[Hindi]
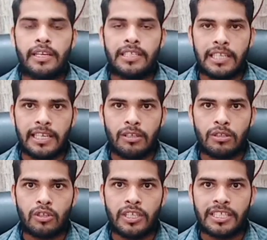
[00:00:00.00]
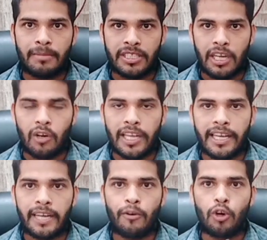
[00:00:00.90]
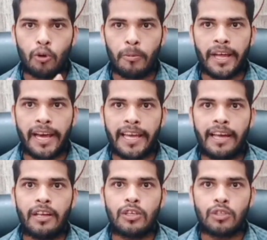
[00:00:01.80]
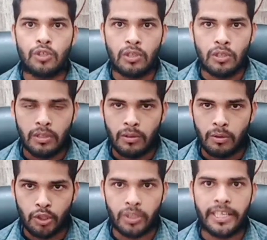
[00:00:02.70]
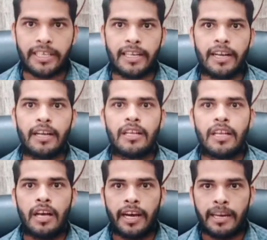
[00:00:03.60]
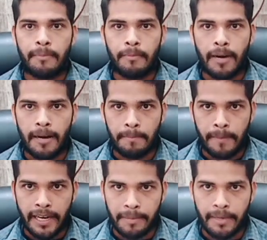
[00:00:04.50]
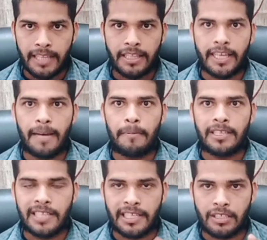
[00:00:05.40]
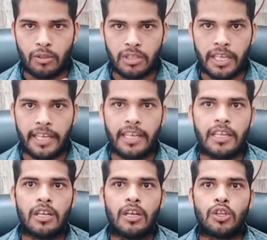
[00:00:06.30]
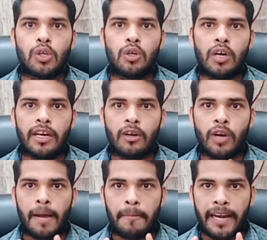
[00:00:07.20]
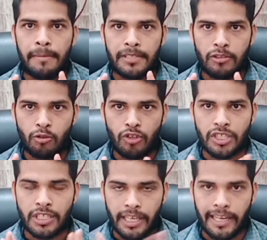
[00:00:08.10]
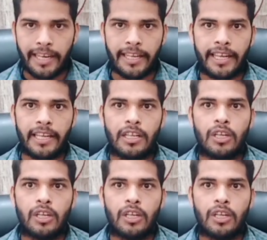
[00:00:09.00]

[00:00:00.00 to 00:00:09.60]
इसलिए दोस्तों इस समस्या को लेकर वो ग्रुप बनाया गया जो उसको देखेगा अगर आप मेरिट में आते हैं आपका सिलेक्शन होता है तो अगर और आपका एडमिशन यूनिवर्सिटी नहीं ले रही है